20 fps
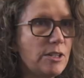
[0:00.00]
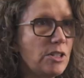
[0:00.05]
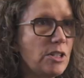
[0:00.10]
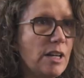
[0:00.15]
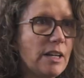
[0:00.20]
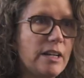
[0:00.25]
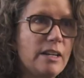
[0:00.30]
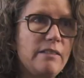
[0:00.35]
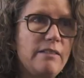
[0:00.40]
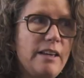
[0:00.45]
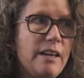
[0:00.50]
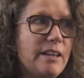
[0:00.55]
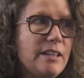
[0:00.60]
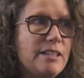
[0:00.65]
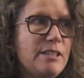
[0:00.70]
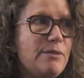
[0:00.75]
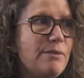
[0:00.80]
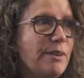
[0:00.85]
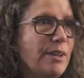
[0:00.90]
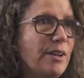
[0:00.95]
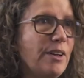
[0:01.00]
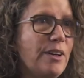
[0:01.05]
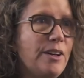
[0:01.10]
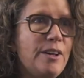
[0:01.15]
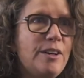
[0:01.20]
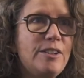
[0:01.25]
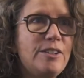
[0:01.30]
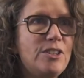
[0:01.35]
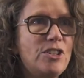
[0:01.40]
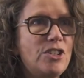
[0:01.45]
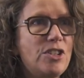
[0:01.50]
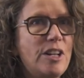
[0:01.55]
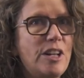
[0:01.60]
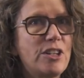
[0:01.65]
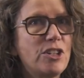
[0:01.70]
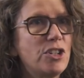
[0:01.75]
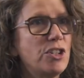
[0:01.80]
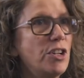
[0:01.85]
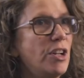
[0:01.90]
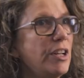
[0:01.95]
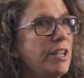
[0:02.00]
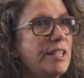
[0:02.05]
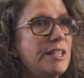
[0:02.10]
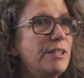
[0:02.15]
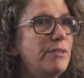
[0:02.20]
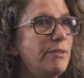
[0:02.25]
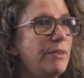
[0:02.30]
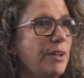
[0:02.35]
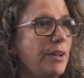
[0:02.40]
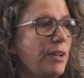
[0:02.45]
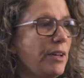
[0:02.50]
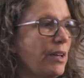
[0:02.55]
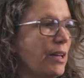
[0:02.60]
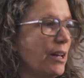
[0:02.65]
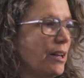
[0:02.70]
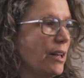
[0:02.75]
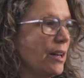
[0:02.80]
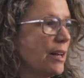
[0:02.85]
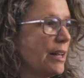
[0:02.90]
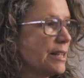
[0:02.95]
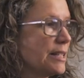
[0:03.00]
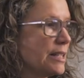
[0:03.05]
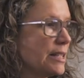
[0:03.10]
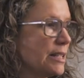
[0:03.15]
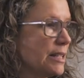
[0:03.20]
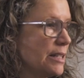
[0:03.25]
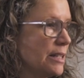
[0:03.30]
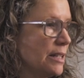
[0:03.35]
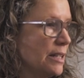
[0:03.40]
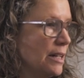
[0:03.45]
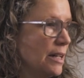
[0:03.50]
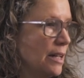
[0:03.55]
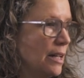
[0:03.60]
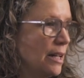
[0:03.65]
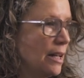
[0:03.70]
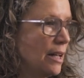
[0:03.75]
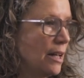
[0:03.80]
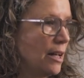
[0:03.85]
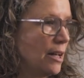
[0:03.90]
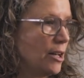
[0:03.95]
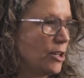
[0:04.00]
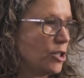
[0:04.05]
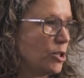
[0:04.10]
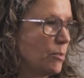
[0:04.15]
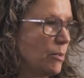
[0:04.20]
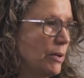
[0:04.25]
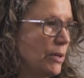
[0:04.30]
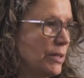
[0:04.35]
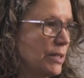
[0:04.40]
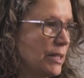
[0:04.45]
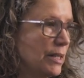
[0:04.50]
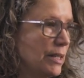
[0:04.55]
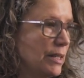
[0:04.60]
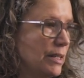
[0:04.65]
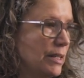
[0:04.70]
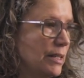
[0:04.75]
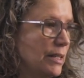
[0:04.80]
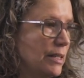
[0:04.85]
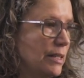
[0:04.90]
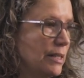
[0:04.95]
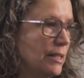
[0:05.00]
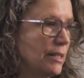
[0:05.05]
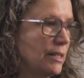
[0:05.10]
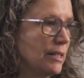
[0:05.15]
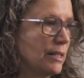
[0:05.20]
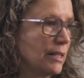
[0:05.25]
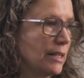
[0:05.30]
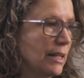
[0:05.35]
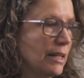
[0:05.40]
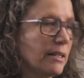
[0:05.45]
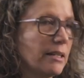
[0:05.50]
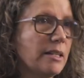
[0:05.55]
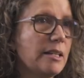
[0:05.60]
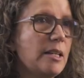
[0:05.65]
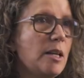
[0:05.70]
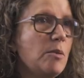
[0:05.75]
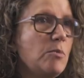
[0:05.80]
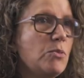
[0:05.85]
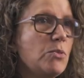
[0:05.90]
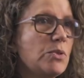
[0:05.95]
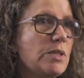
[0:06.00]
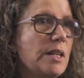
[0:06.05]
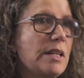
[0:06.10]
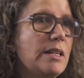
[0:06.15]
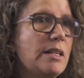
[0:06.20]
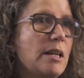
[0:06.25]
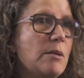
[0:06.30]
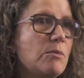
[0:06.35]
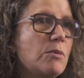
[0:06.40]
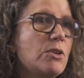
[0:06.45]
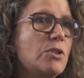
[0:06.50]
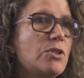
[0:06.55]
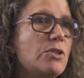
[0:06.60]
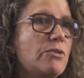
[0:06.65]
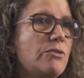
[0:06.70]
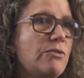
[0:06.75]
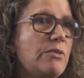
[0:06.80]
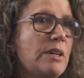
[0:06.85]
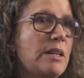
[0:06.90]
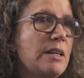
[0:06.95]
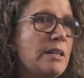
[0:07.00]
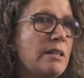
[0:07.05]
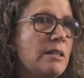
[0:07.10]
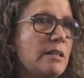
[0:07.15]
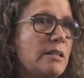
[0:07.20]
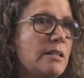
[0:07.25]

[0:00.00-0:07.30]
Chaque rivière est différente, chaque champ est différent. Alors là, c'est, je pense, le quatrième ou cinquième que je fais,